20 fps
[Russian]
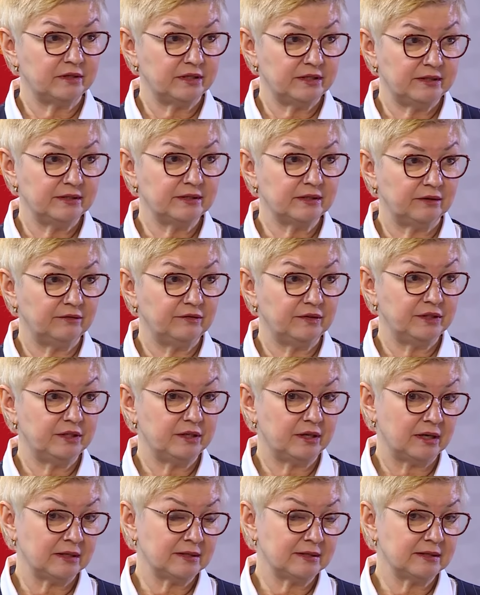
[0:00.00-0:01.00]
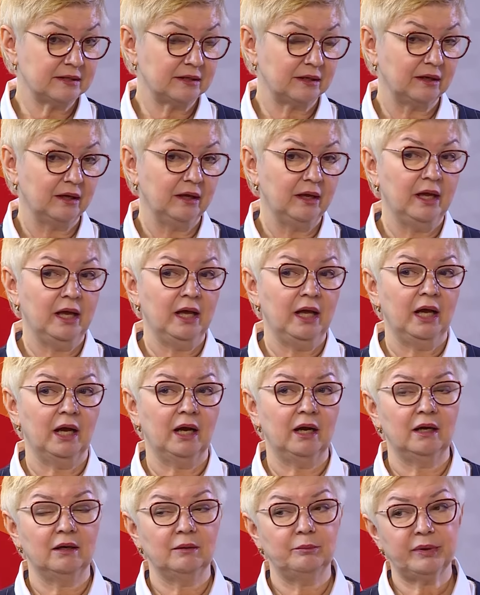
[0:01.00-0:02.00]
Российской Федерации
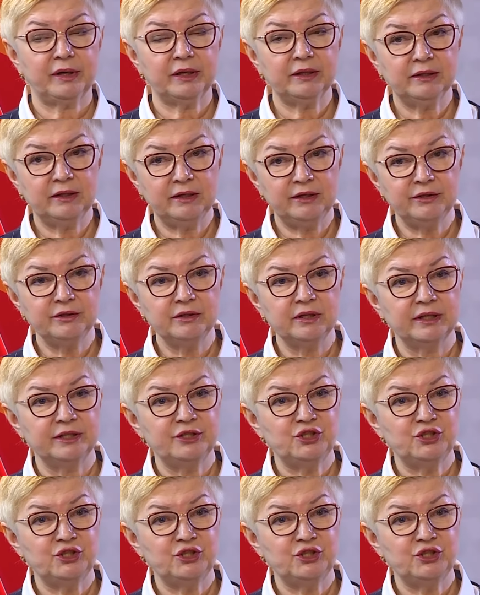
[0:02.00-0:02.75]
а, продлило